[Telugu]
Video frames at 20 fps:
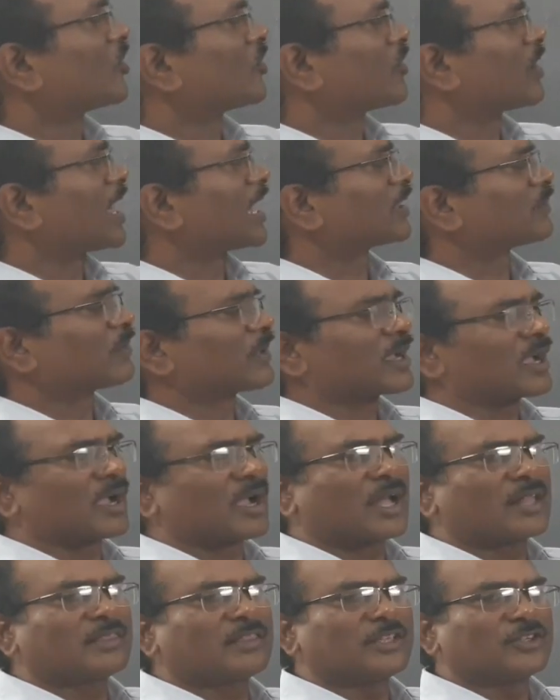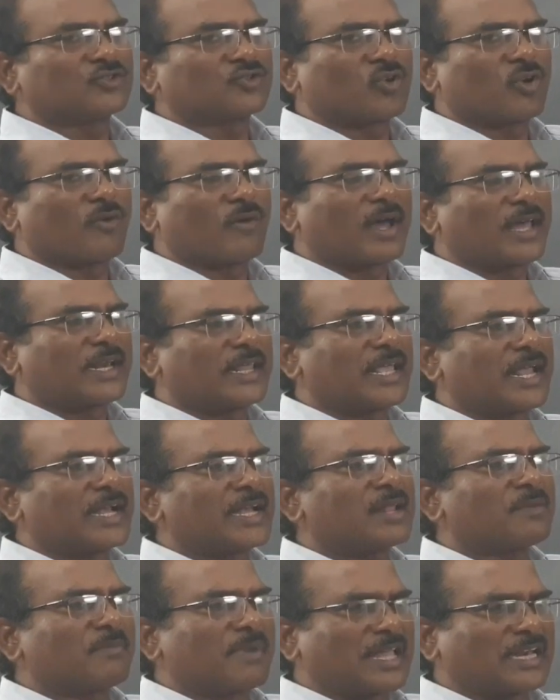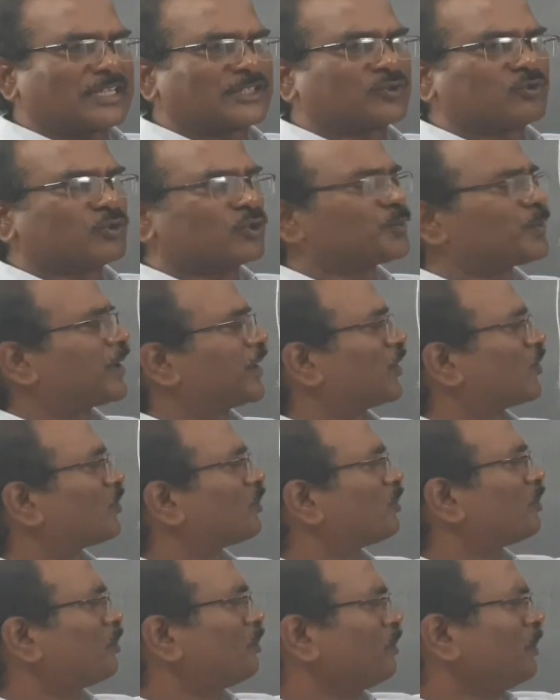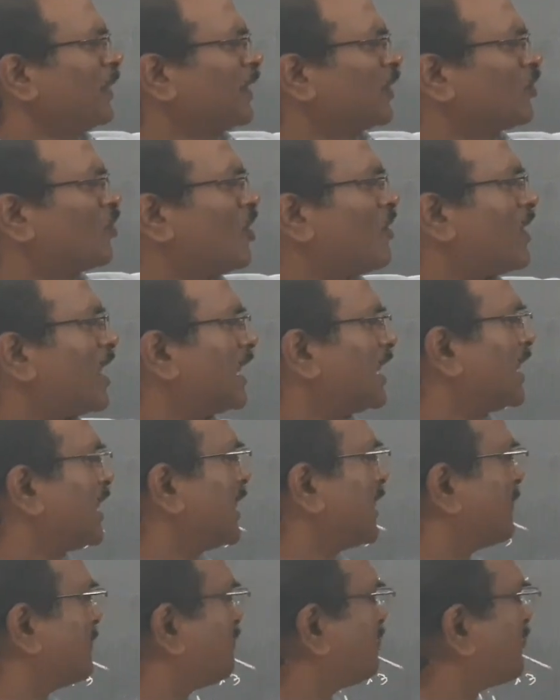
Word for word: రుణాత్మకంగా తీసుకోవాలి అంటే మైనస్ గుర్తు పెట్టు పెట్టుకోవాలి